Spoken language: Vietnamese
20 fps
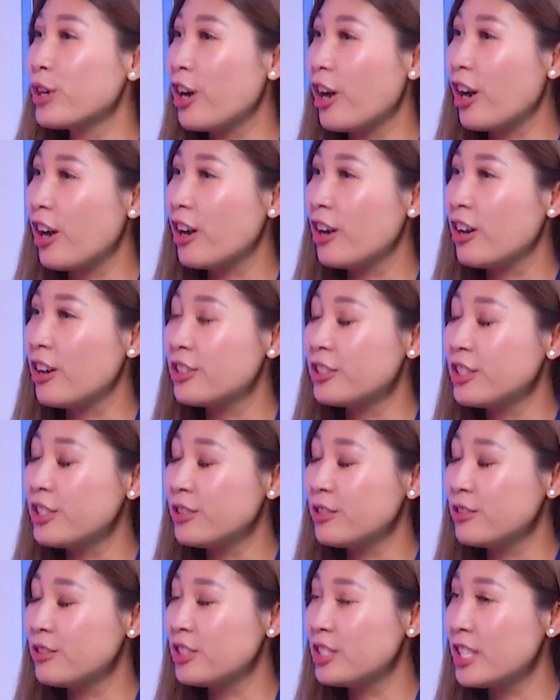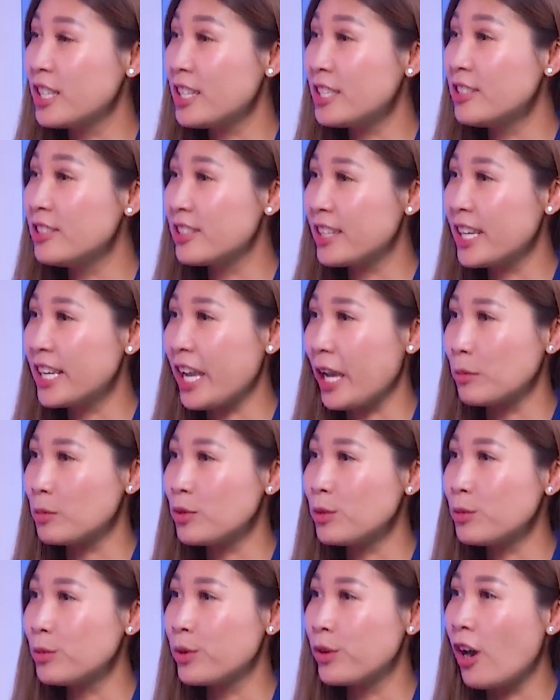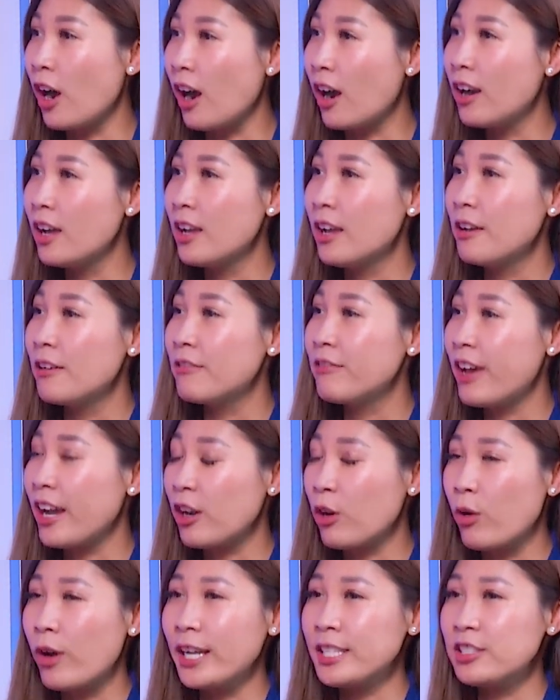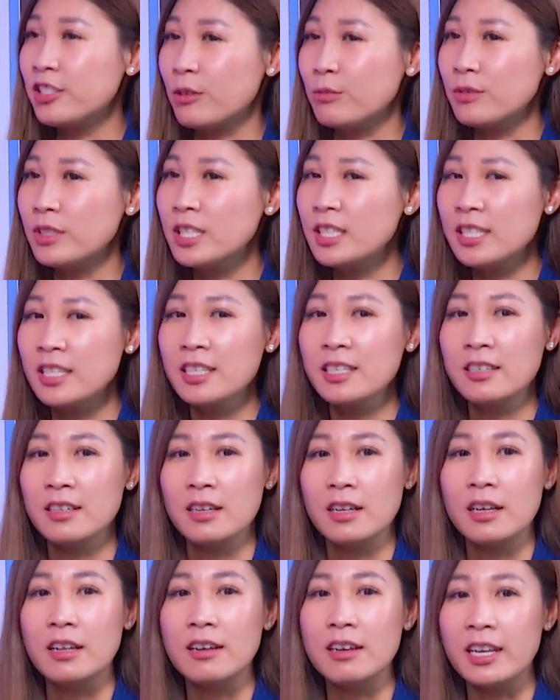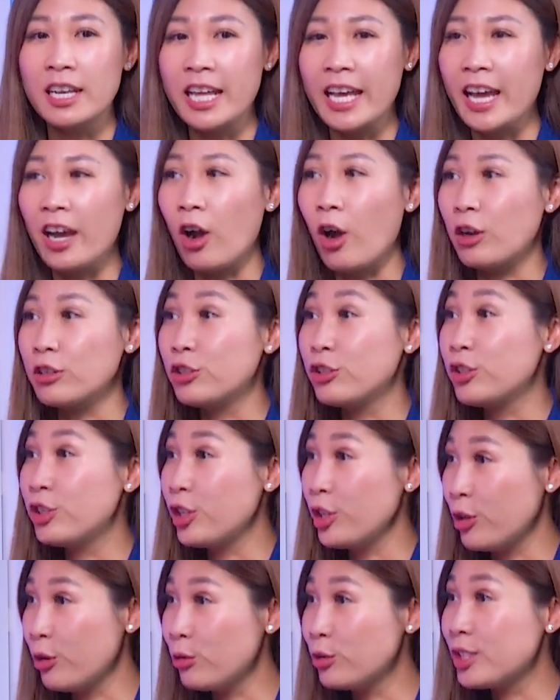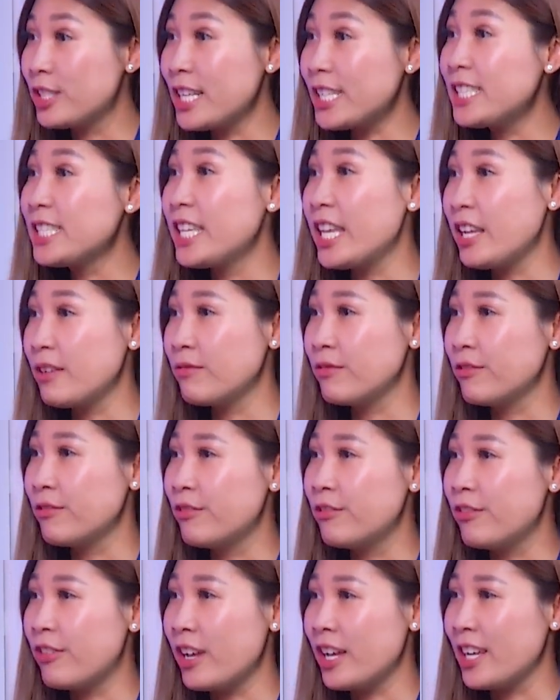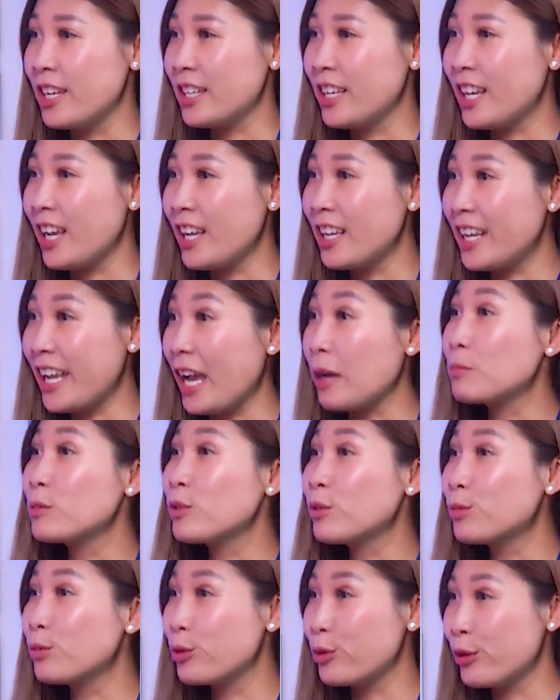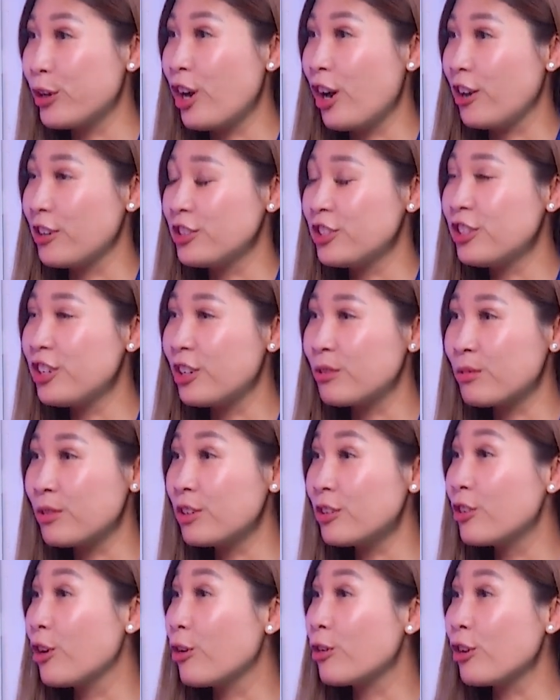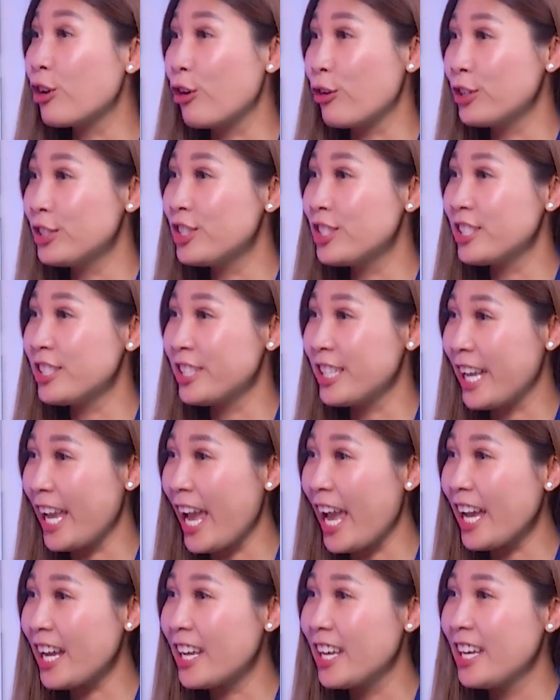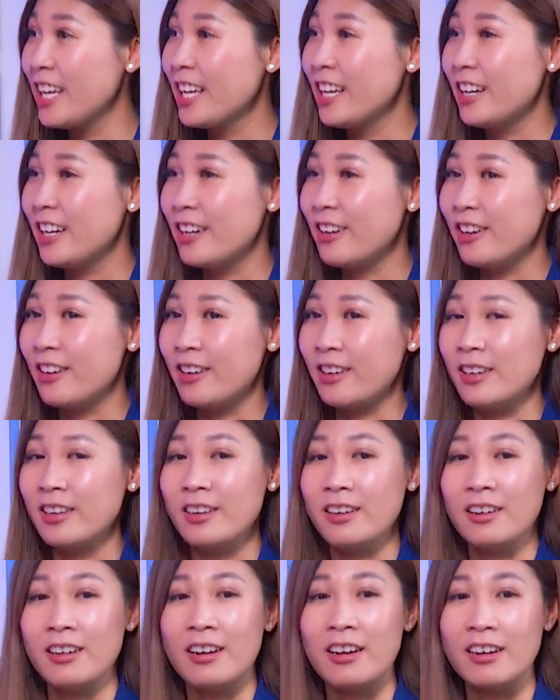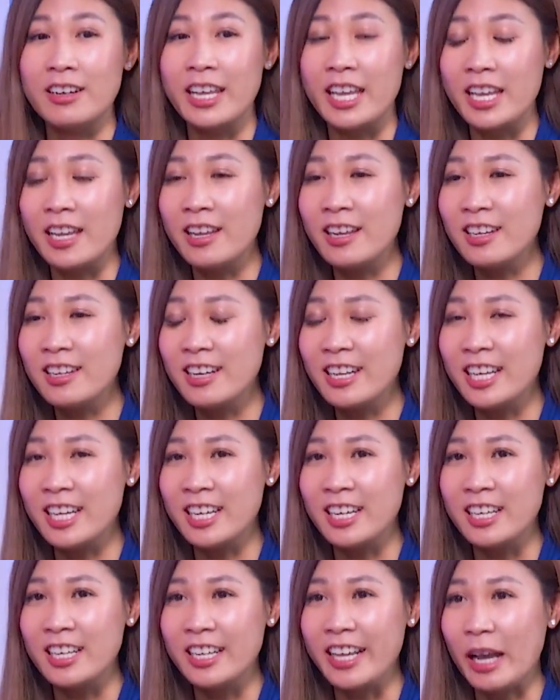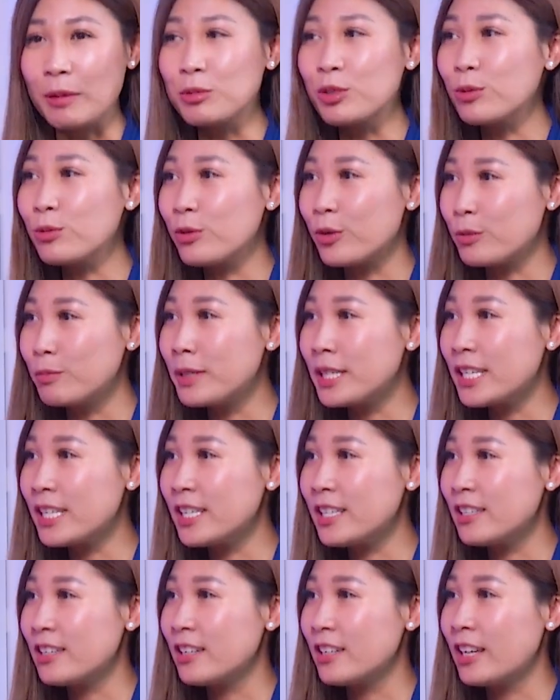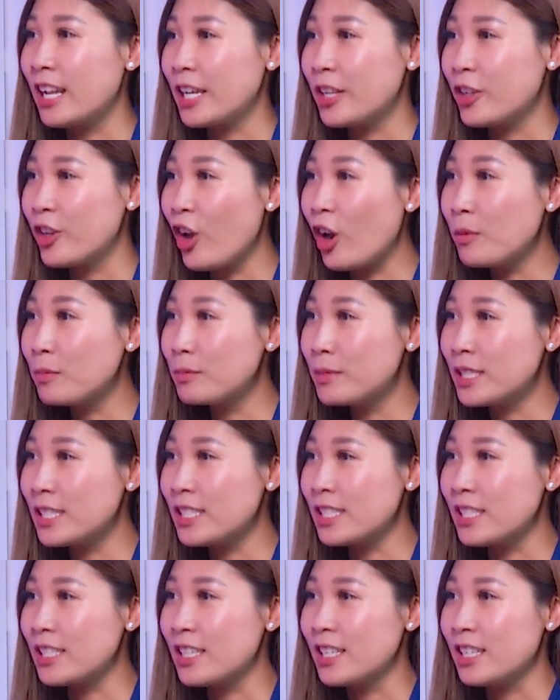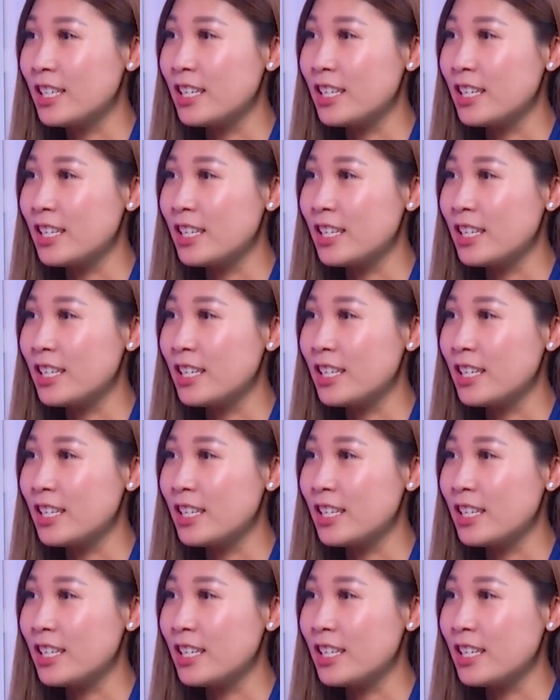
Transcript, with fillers: họ, họ điều chế được cái cảm xúc của họ, và quan trọng nhất á, là họ chịu trách nhiệm về cái cảm xúc của họ chứ không có đổ lỗi cho người khác. Uh, họ nghĩ là cảm xúc của mình á, là do mình